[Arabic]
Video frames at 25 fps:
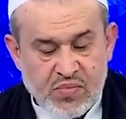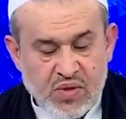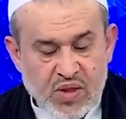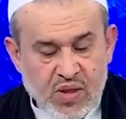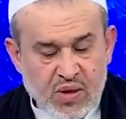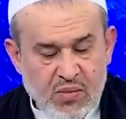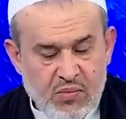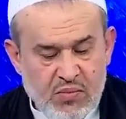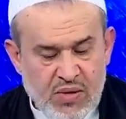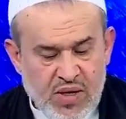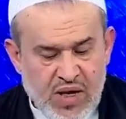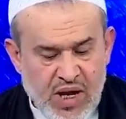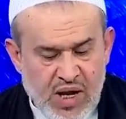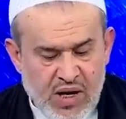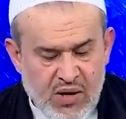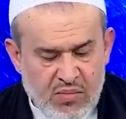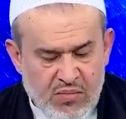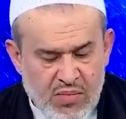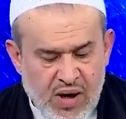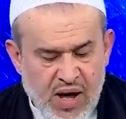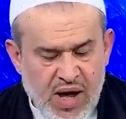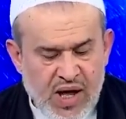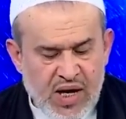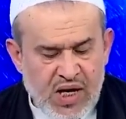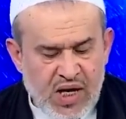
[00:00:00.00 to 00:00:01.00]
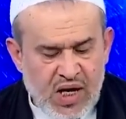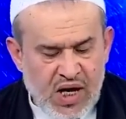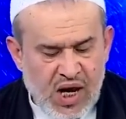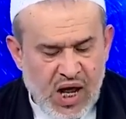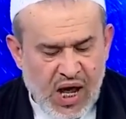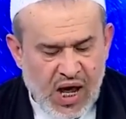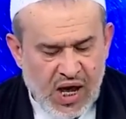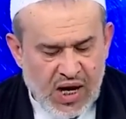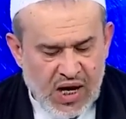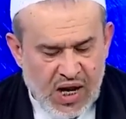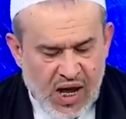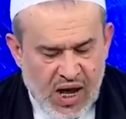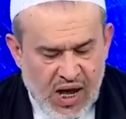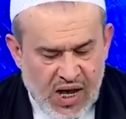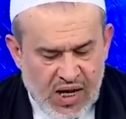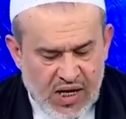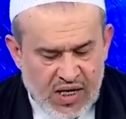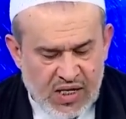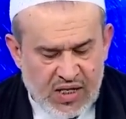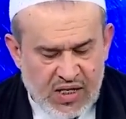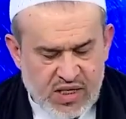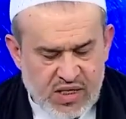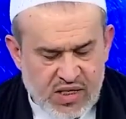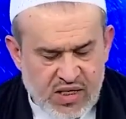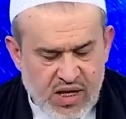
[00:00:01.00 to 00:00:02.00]
من المال
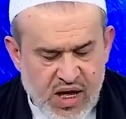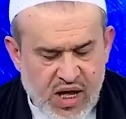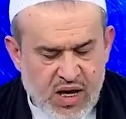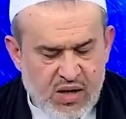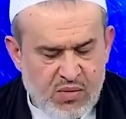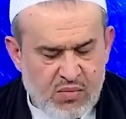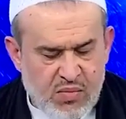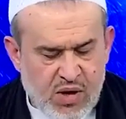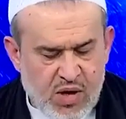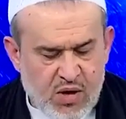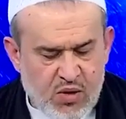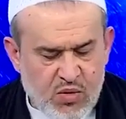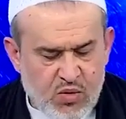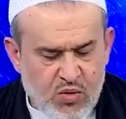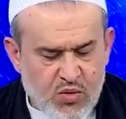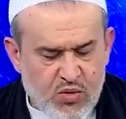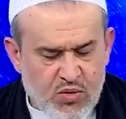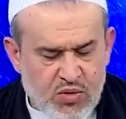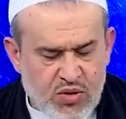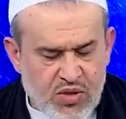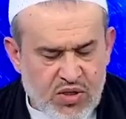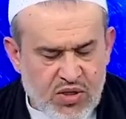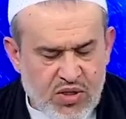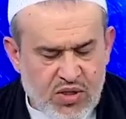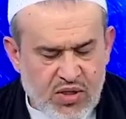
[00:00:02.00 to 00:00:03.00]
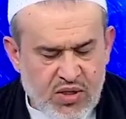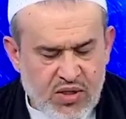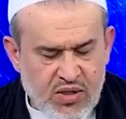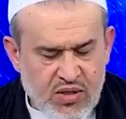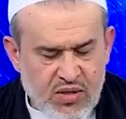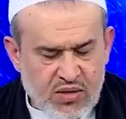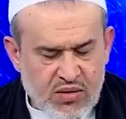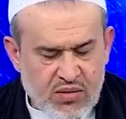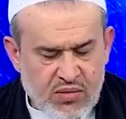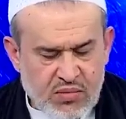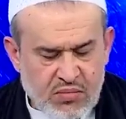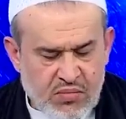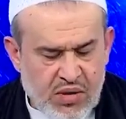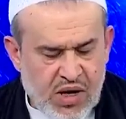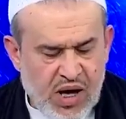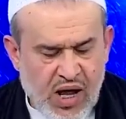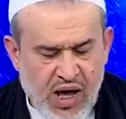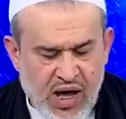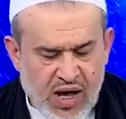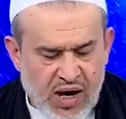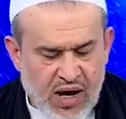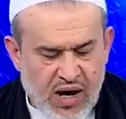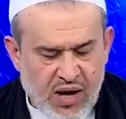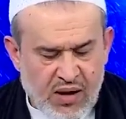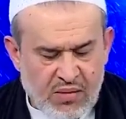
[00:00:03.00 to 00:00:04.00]
الحلال المخلوط
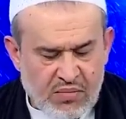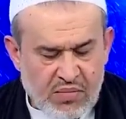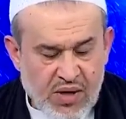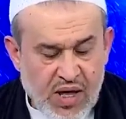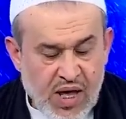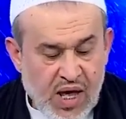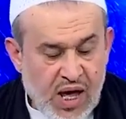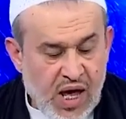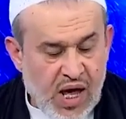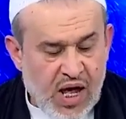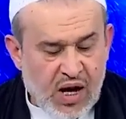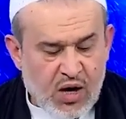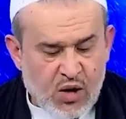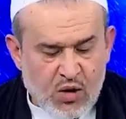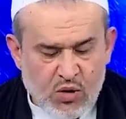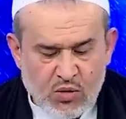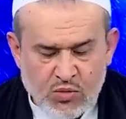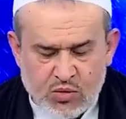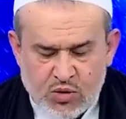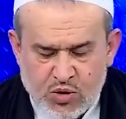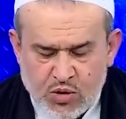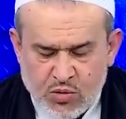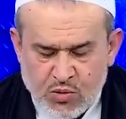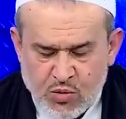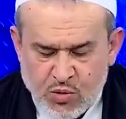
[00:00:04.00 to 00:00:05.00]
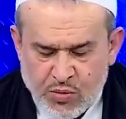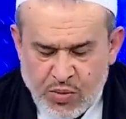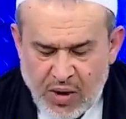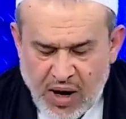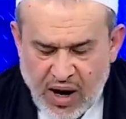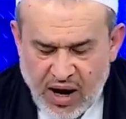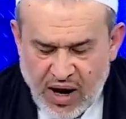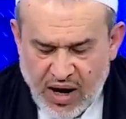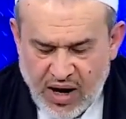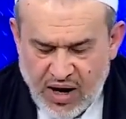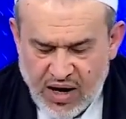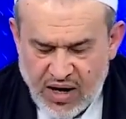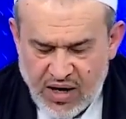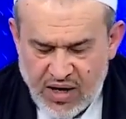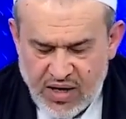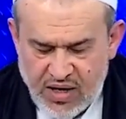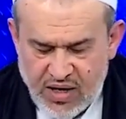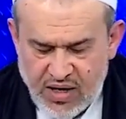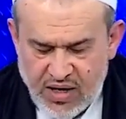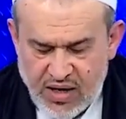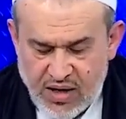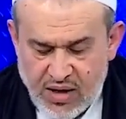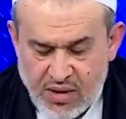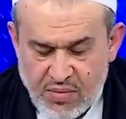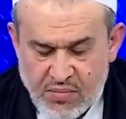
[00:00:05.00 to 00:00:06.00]
بالحرام الخمس مباح
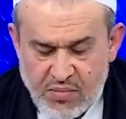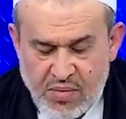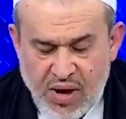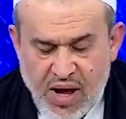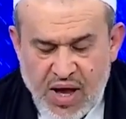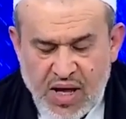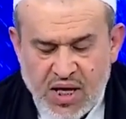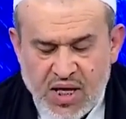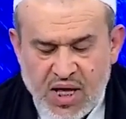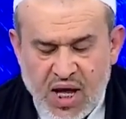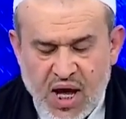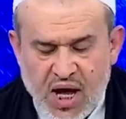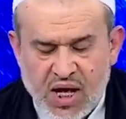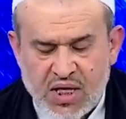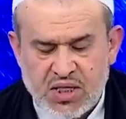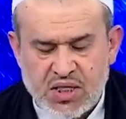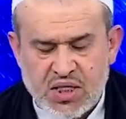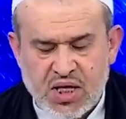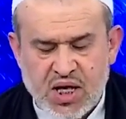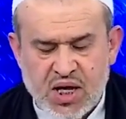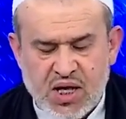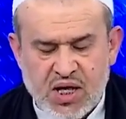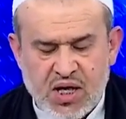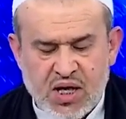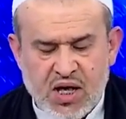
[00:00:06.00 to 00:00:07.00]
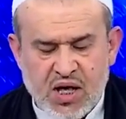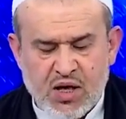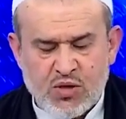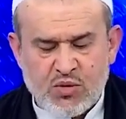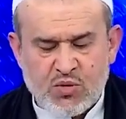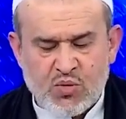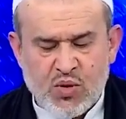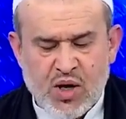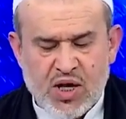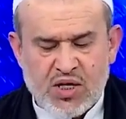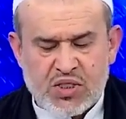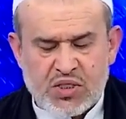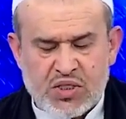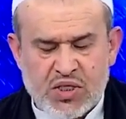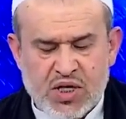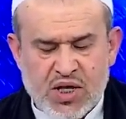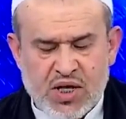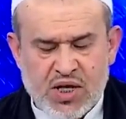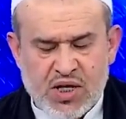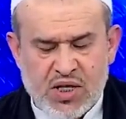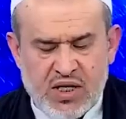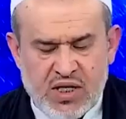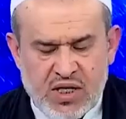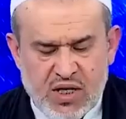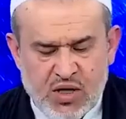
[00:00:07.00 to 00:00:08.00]
ما هي الطريقة
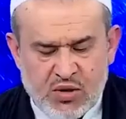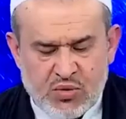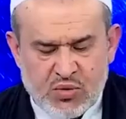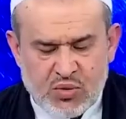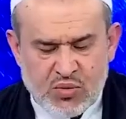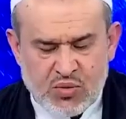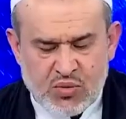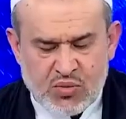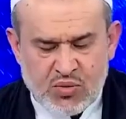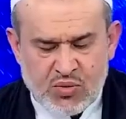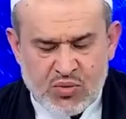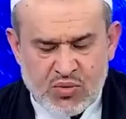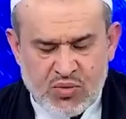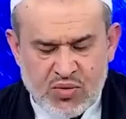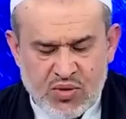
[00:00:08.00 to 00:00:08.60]
الشرعية